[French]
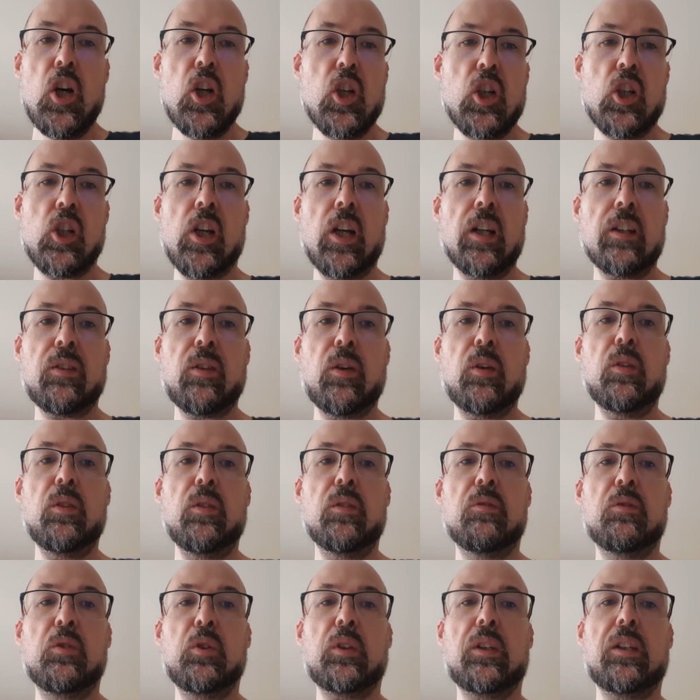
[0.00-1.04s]

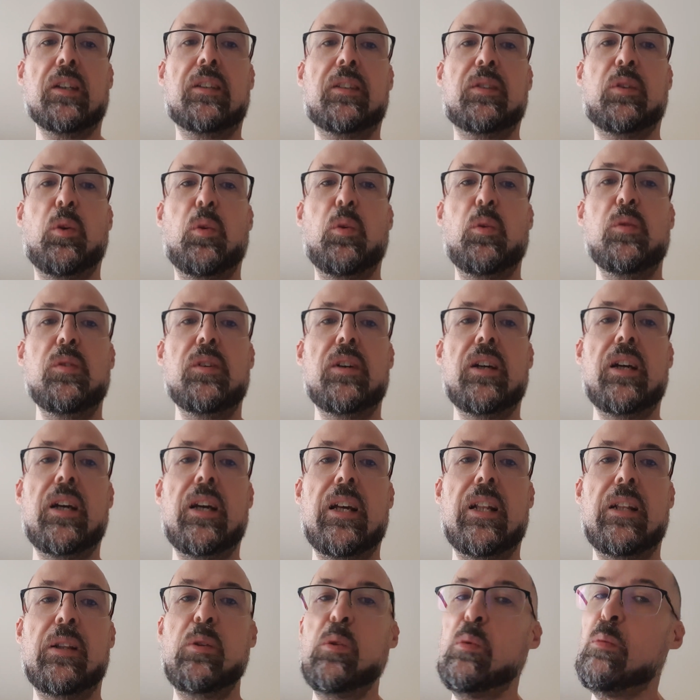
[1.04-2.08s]
J'attends vos questions.
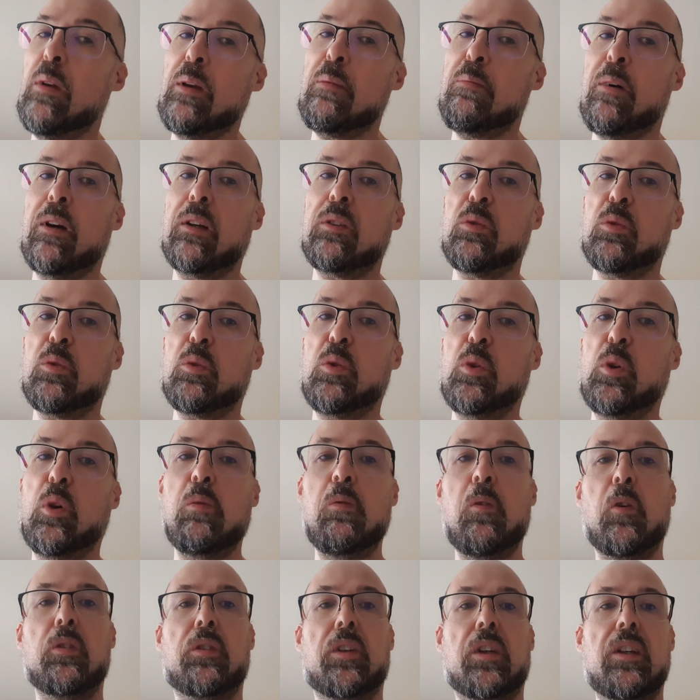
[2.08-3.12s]
N'oubliez pas donc de
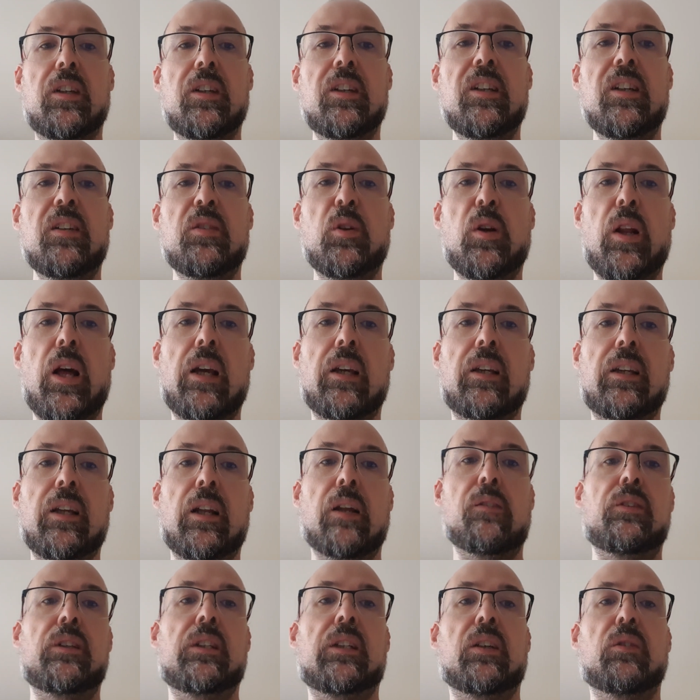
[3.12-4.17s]
commenter, de liker
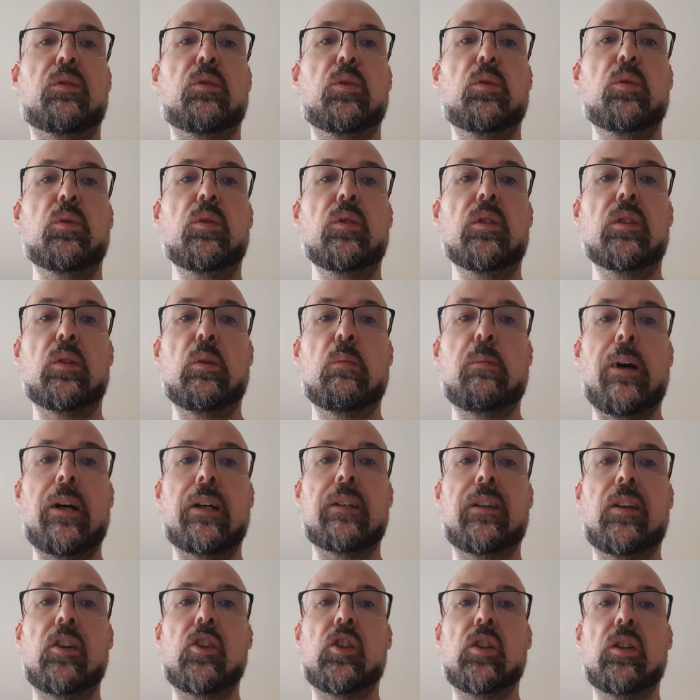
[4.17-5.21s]
la vidéo et de
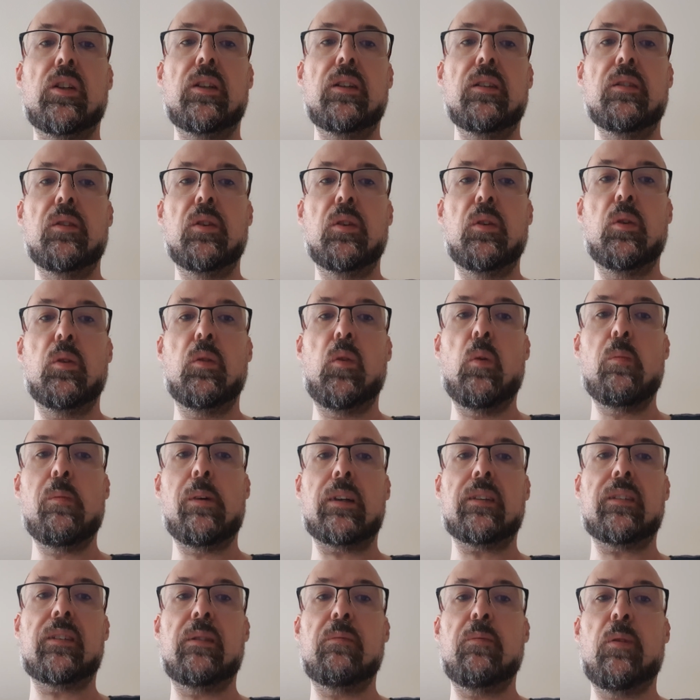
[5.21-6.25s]
partager euh, au
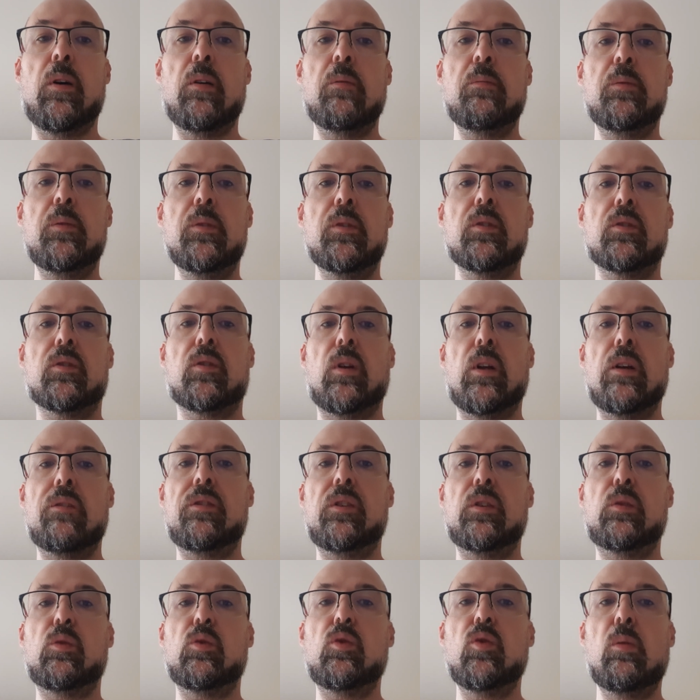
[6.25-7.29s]
maximum. Cela
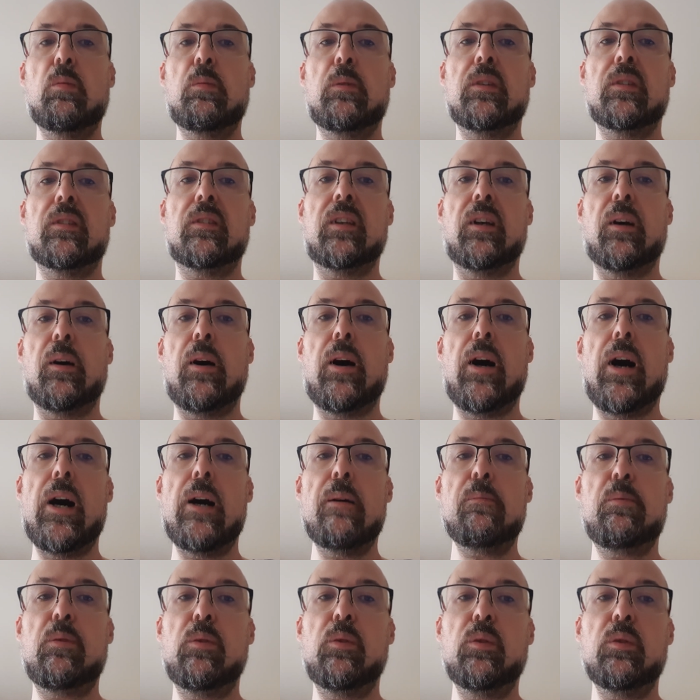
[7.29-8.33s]
fait toujours plaisir.
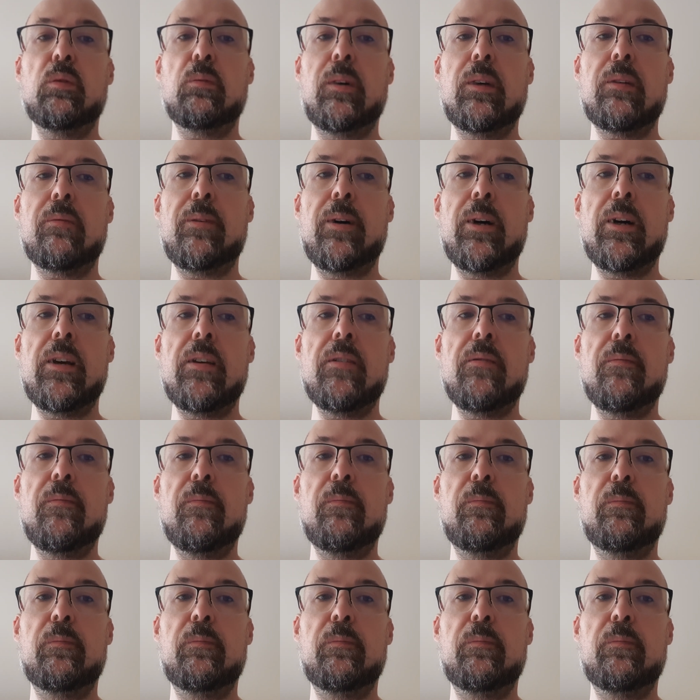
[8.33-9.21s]
A plus, bye bye.